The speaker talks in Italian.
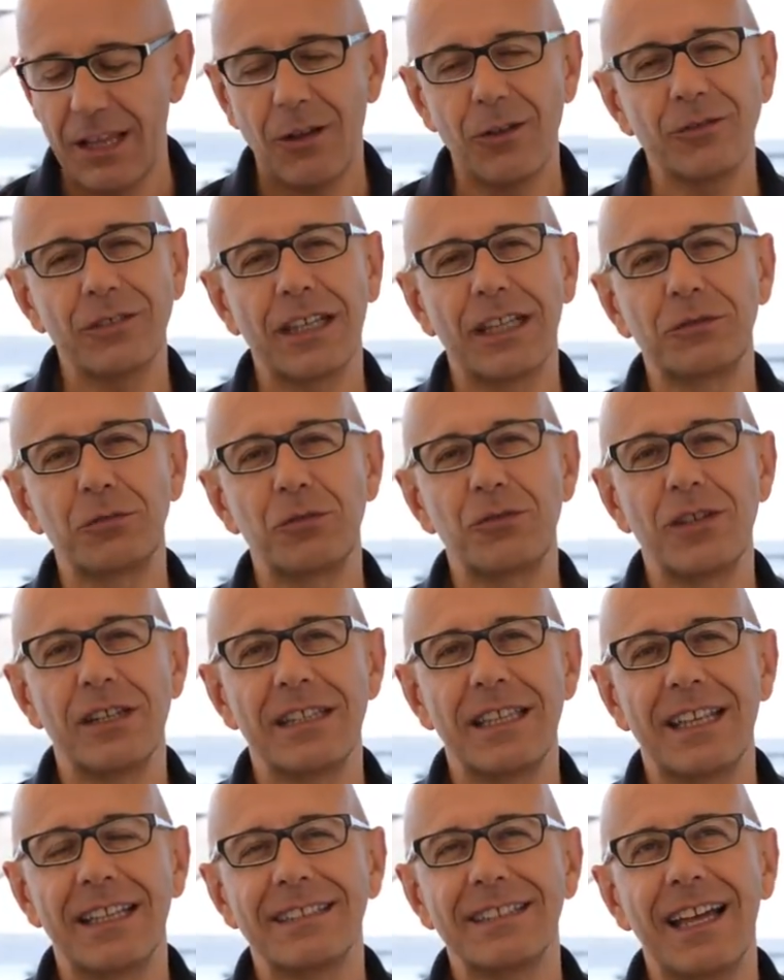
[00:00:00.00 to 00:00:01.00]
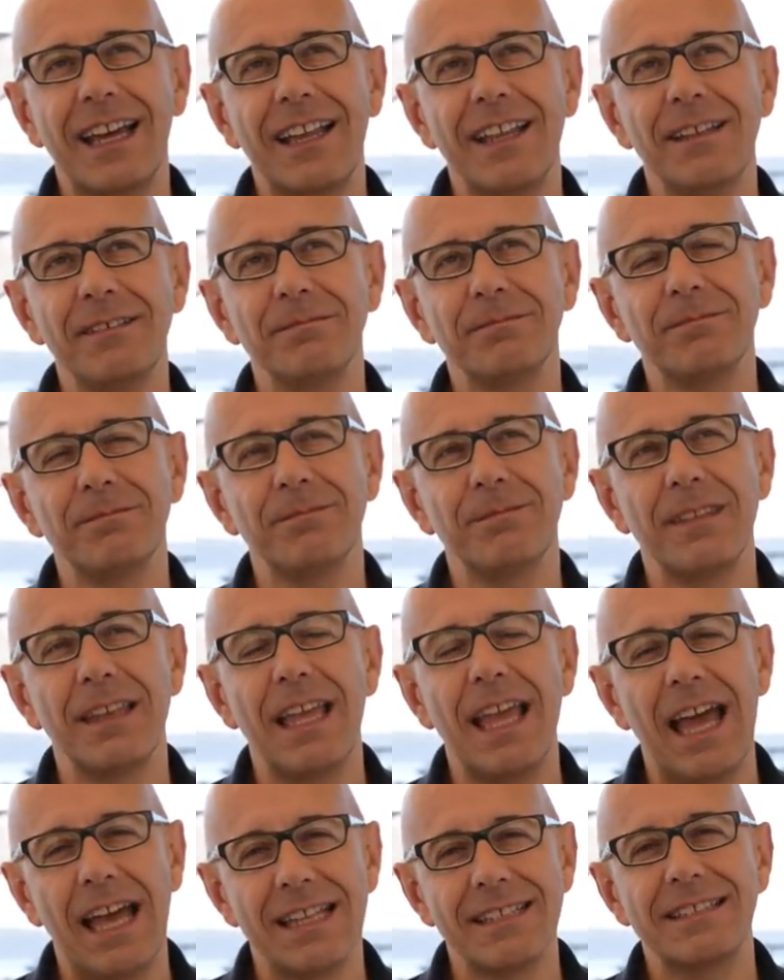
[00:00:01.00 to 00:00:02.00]
Cos'è che succede a Natale?
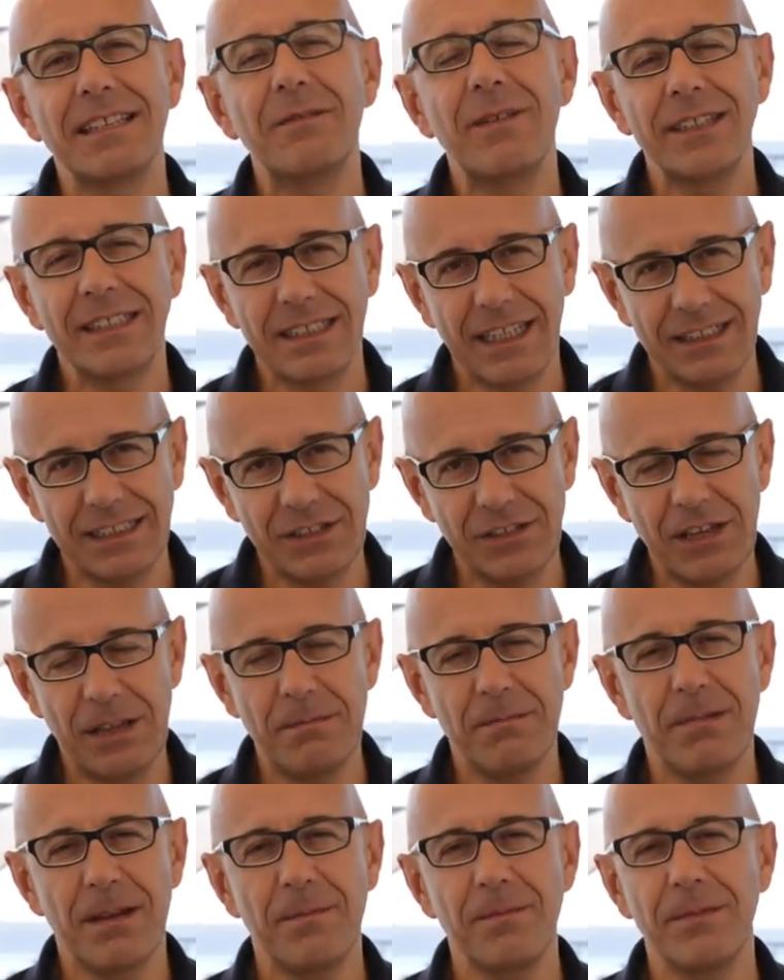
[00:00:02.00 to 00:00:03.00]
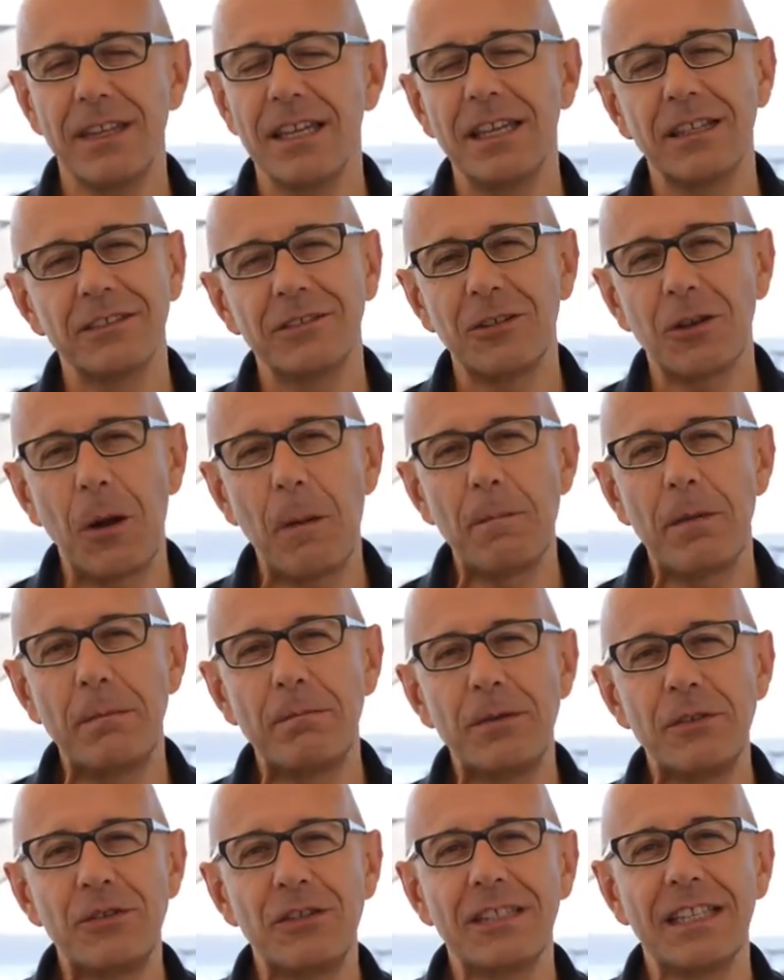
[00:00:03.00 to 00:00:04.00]
Anzi, il 23 dicembre si rompe
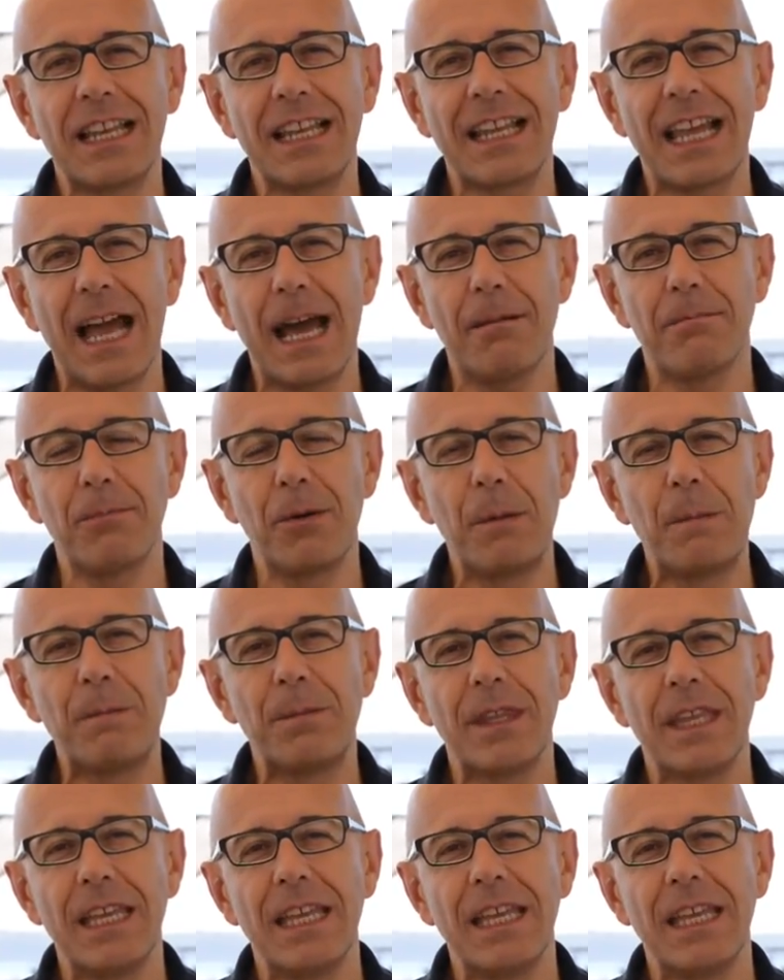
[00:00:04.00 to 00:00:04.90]
il PC del capo.